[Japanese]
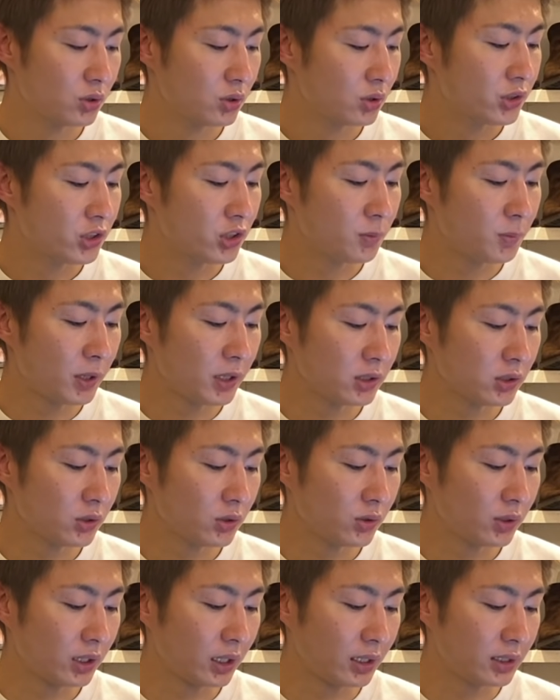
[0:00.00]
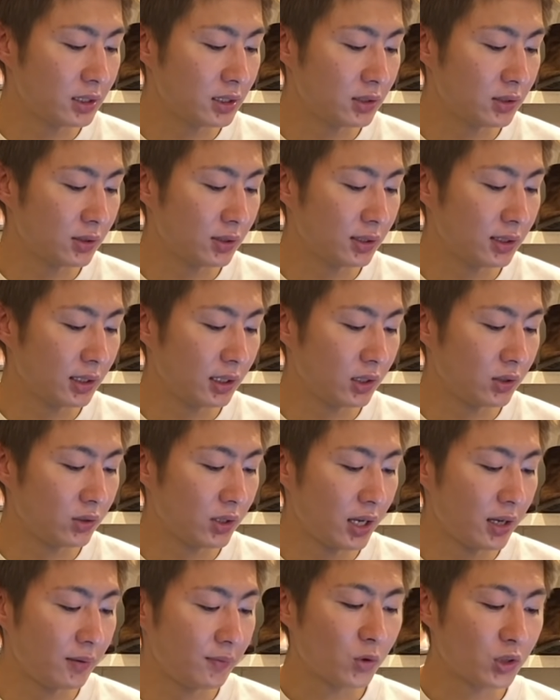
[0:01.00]
スーパーソウルは大切に育てたいの
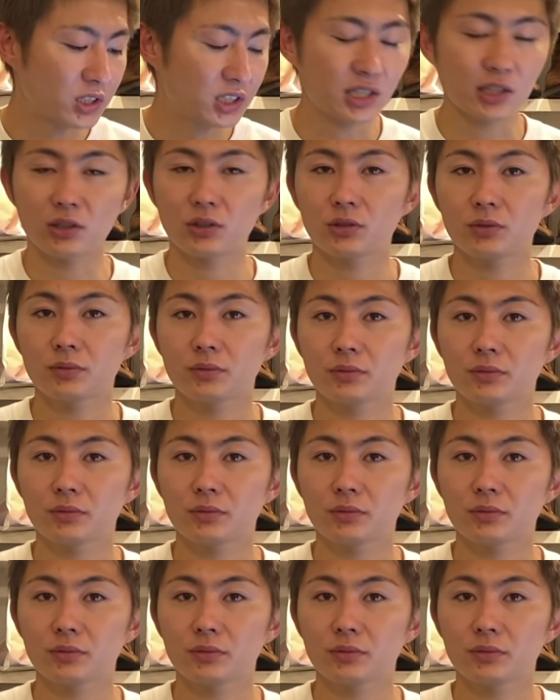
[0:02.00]
で森下君